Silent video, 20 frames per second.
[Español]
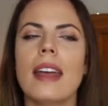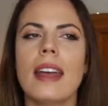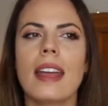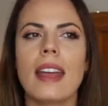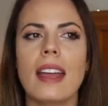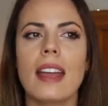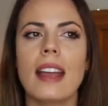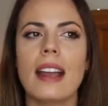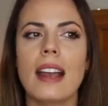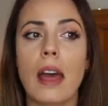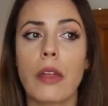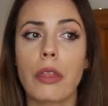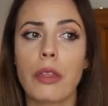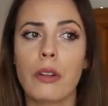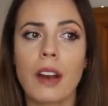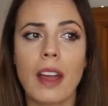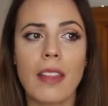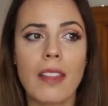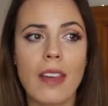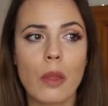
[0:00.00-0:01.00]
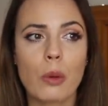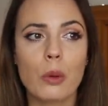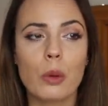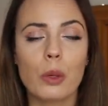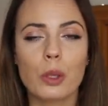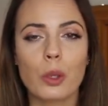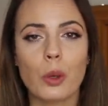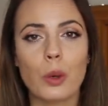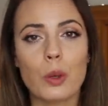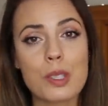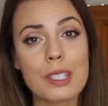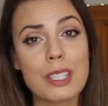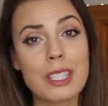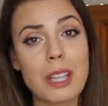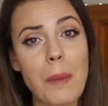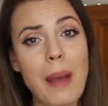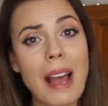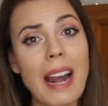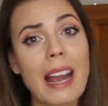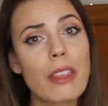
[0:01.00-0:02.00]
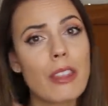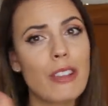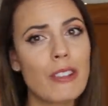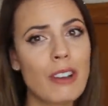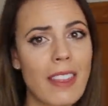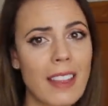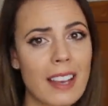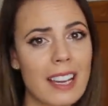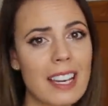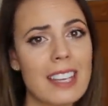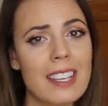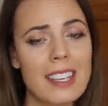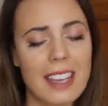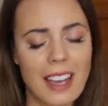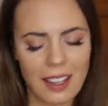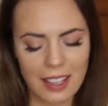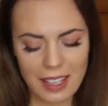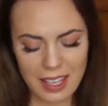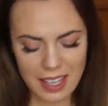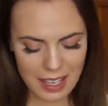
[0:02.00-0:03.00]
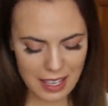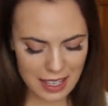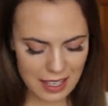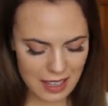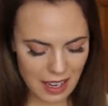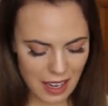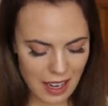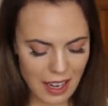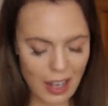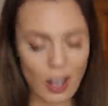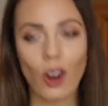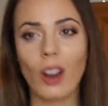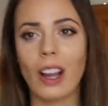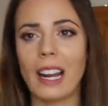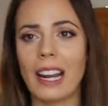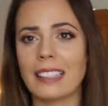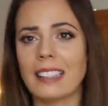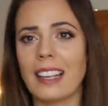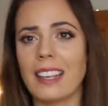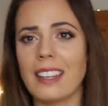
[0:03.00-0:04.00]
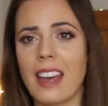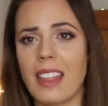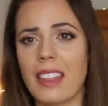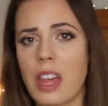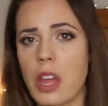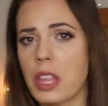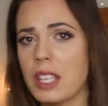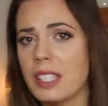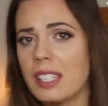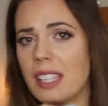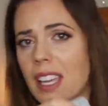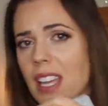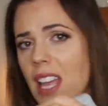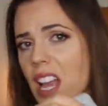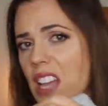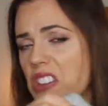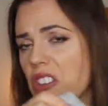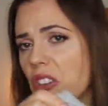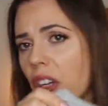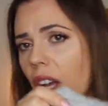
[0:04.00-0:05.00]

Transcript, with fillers: en eh, la zona de adulto, si te vas a la zona de niña y te coge la talla 16 años,